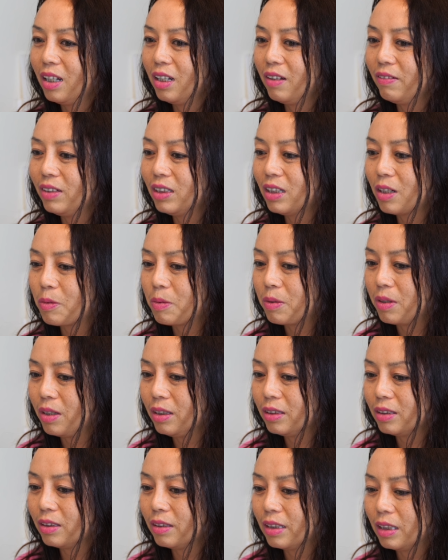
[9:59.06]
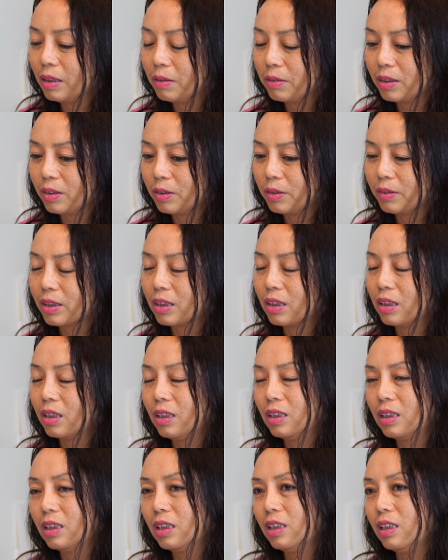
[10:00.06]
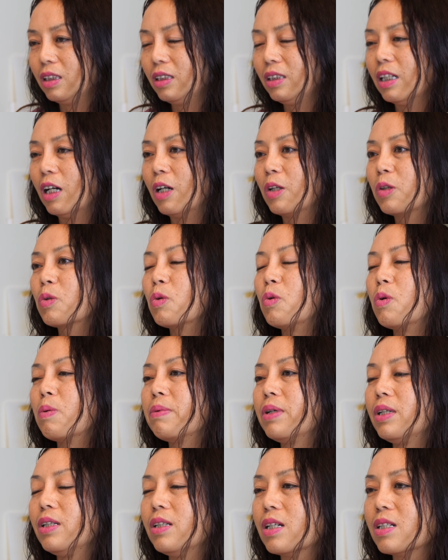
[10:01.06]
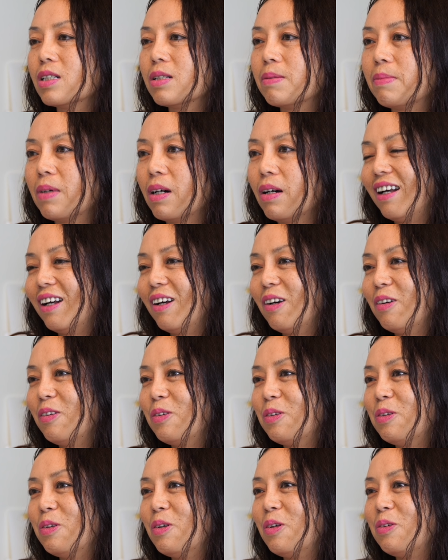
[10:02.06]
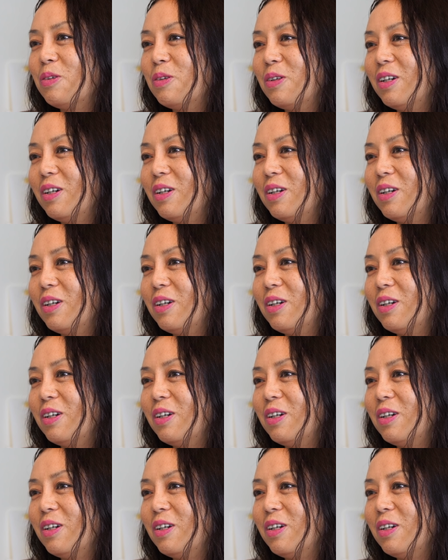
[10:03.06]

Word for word: 因为在国内的时候，很多时候可能是想躲避一些什么，我我